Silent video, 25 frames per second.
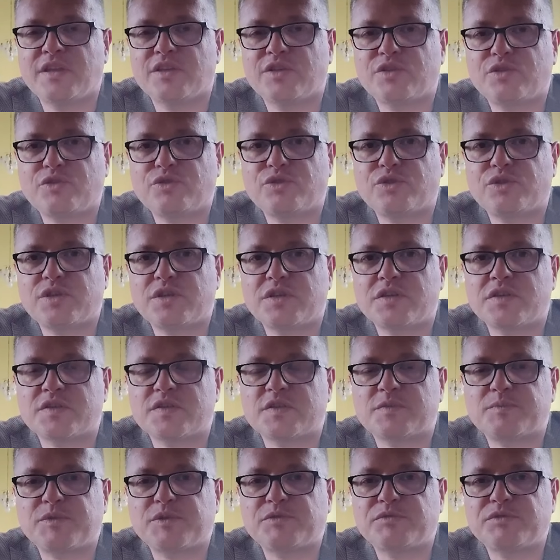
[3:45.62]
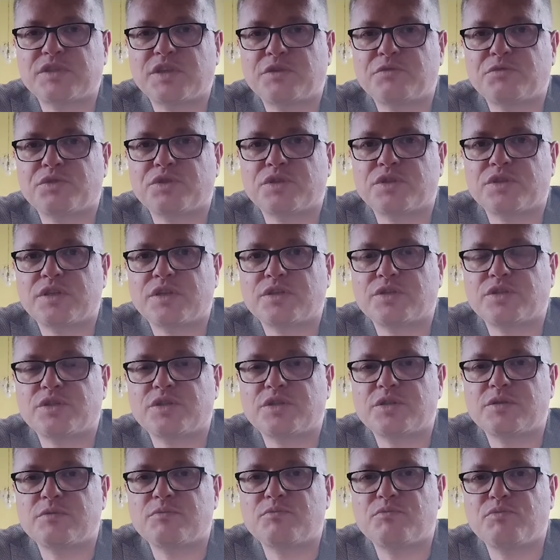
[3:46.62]
to, że spełniają się
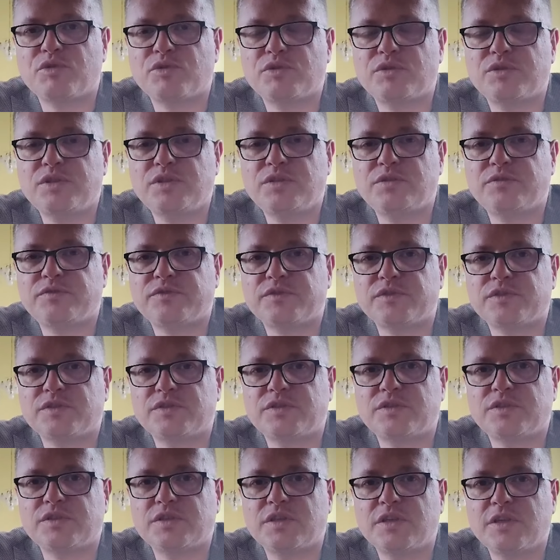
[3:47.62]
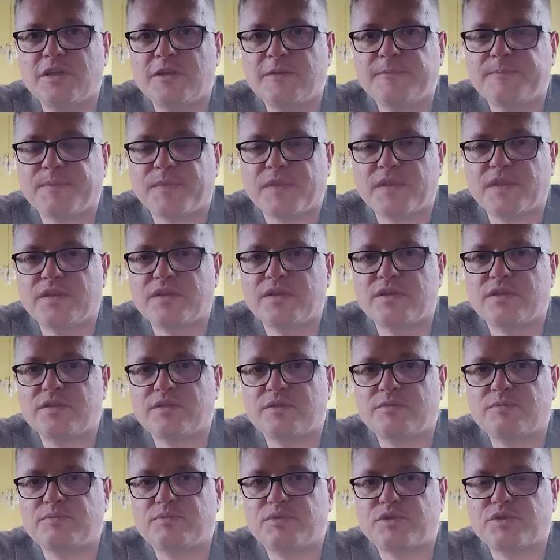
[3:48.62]
nasze modlitwy, gdy
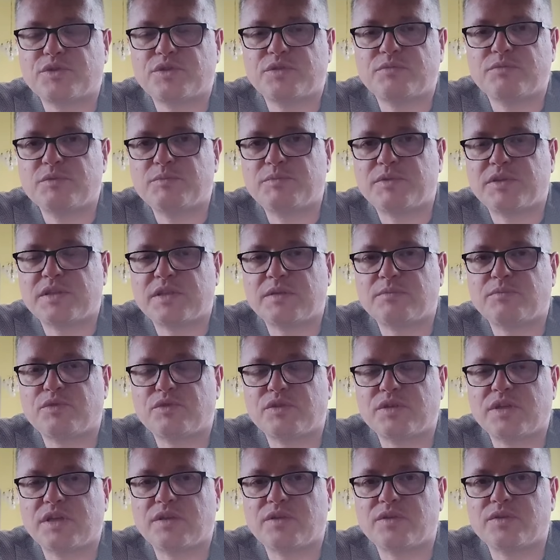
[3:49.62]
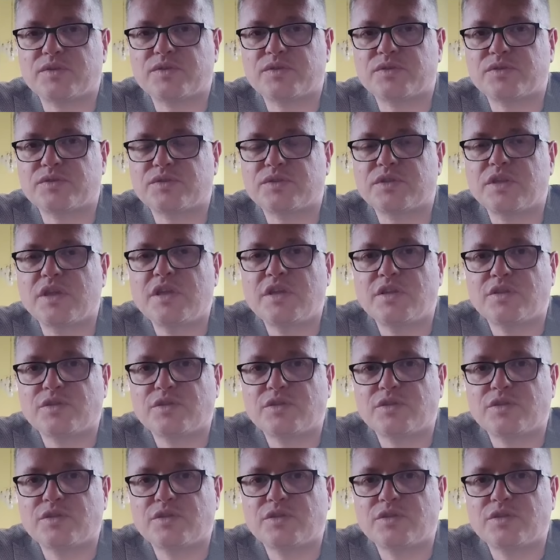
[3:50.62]
e, prosimy Pana Boga o coś,